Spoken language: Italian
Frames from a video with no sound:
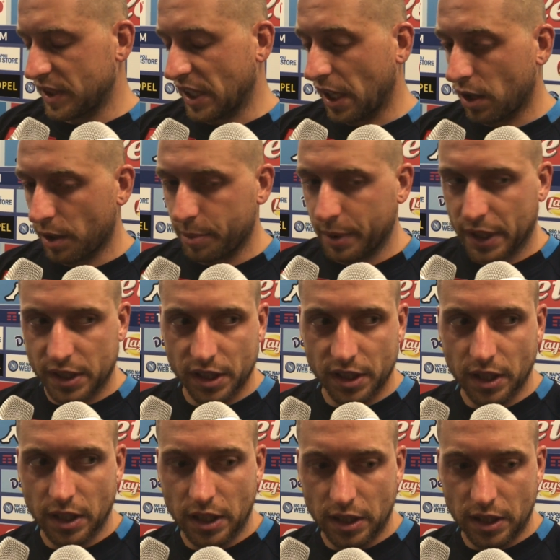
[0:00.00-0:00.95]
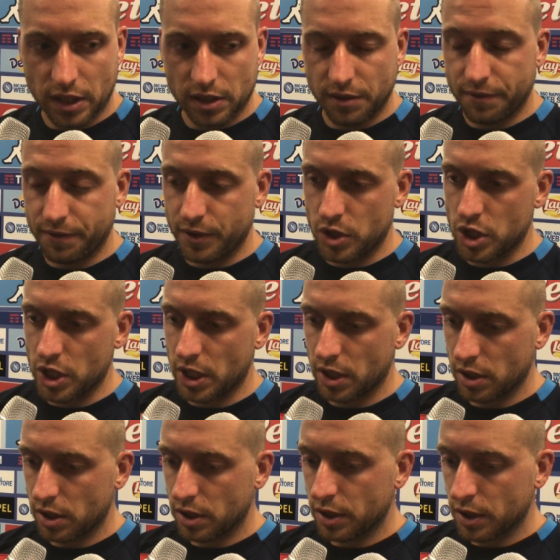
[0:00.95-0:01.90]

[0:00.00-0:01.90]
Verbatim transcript: sarà una partita difficile